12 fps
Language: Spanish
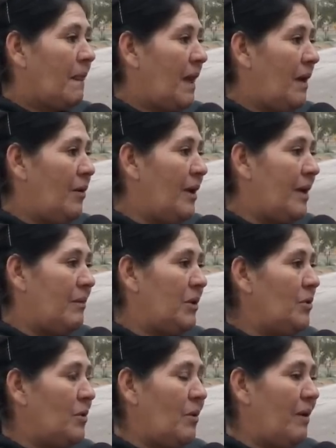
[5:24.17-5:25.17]
Y ahora que
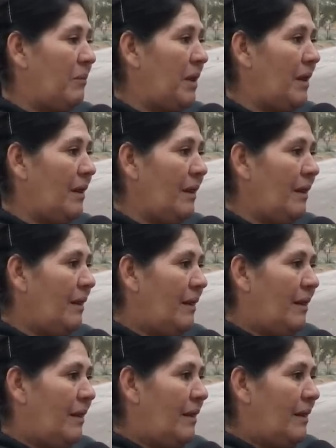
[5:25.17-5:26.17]
me tocó a mí,
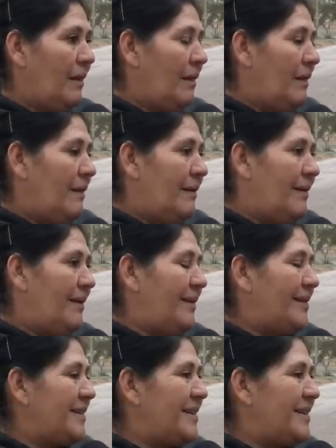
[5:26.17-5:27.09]
eh,